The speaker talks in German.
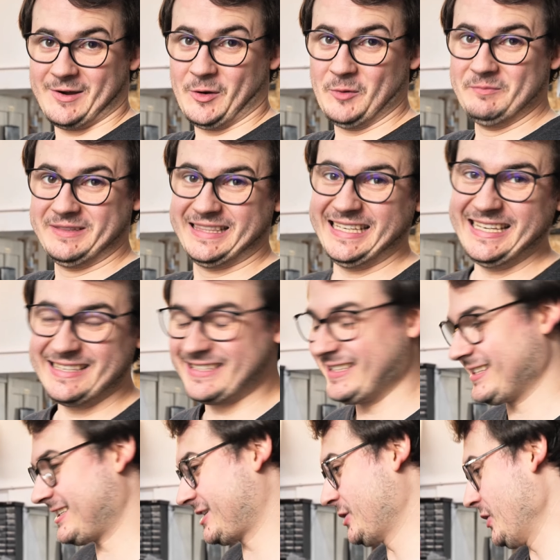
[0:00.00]
Um
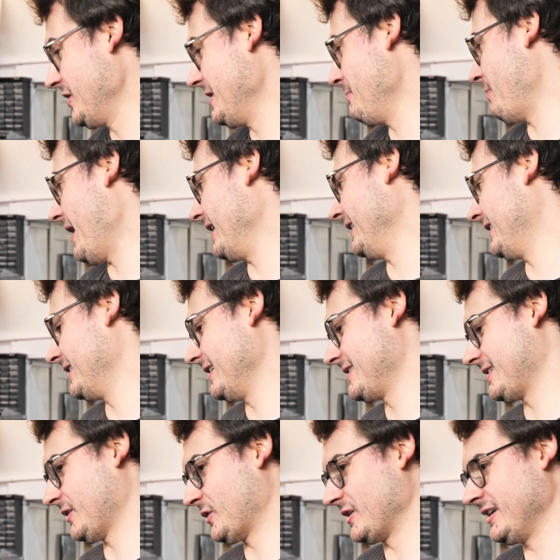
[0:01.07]
dieses schöne Bike
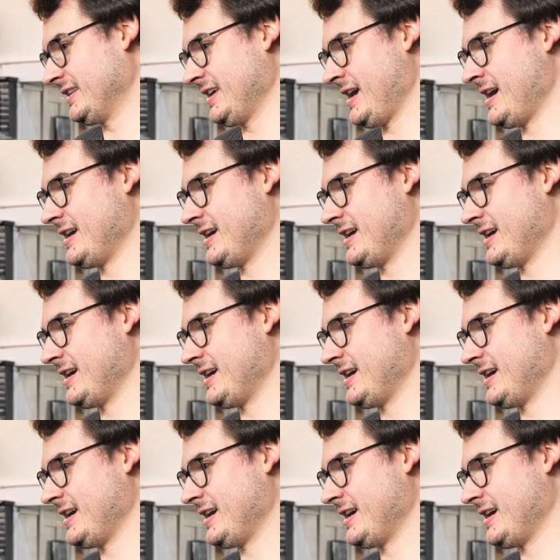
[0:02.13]
geht's heute.